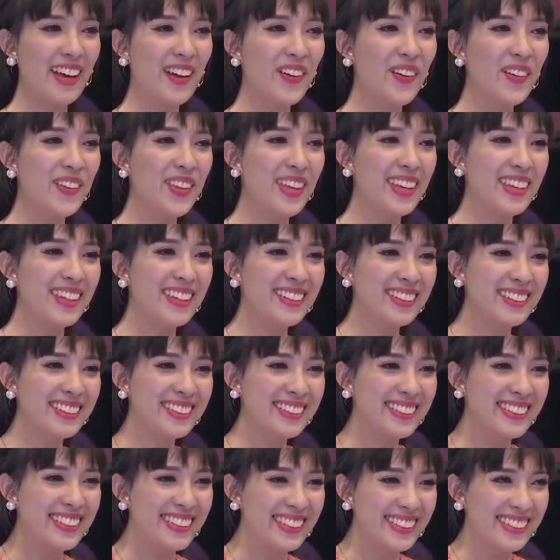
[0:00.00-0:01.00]
Dạ thôi vậy
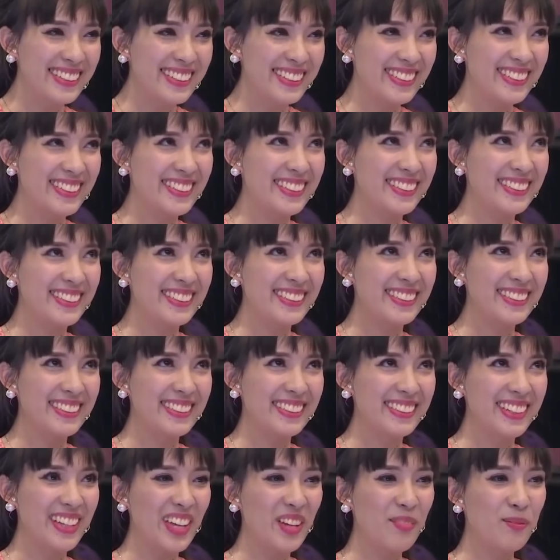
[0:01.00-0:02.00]
uh,
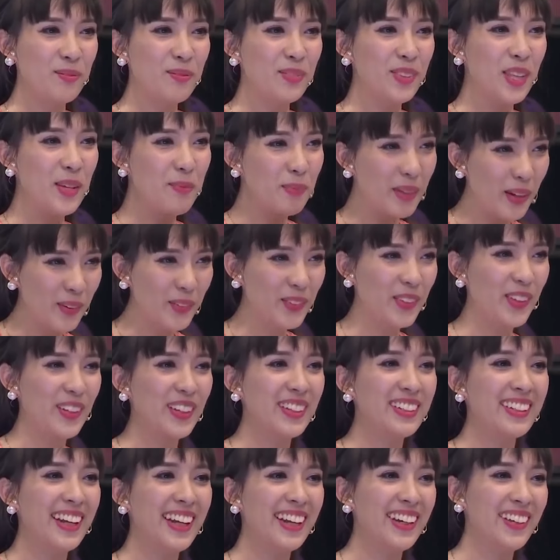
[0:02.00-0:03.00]
em tiếp câu
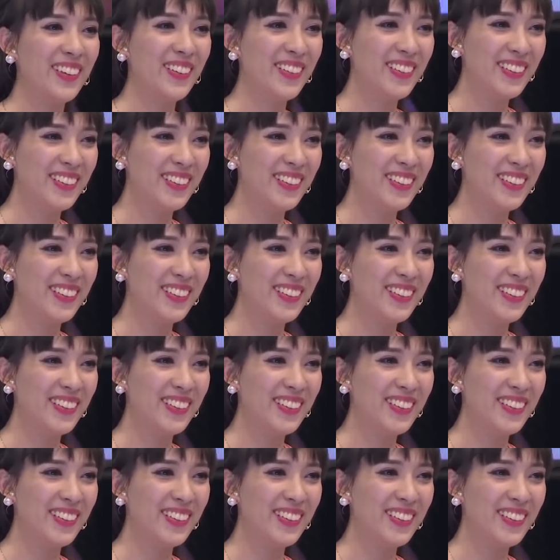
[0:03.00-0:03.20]
chuyện này